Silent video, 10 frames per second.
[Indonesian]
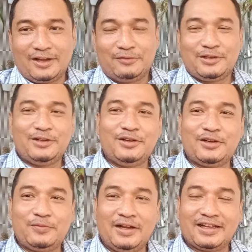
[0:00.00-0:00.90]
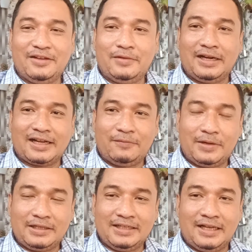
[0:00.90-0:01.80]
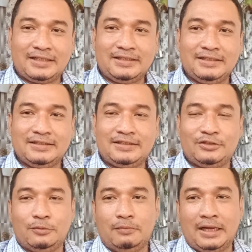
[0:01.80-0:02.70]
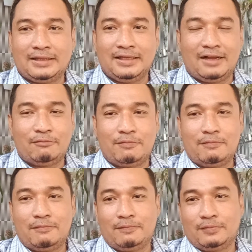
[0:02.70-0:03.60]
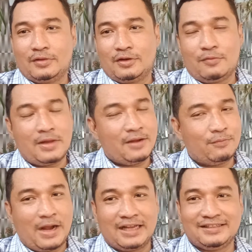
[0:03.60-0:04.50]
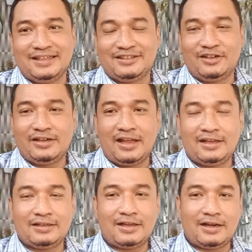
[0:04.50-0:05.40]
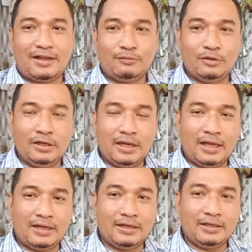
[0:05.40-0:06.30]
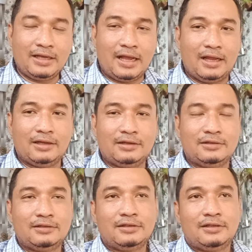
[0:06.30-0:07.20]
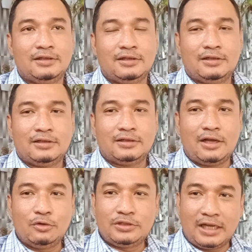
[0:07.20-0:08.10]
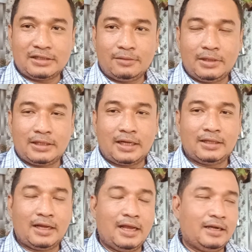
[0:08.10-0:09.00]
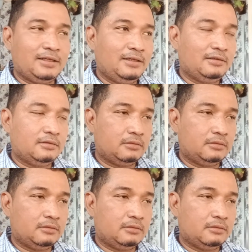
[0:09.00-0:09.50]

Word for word: Assalamualaikum dulur, bagaimana kabarnya di Jumat yang lumayan panas ini dulur ya Alhamdulillah hari ini nggak nggak hujan sampai dengan tengah hari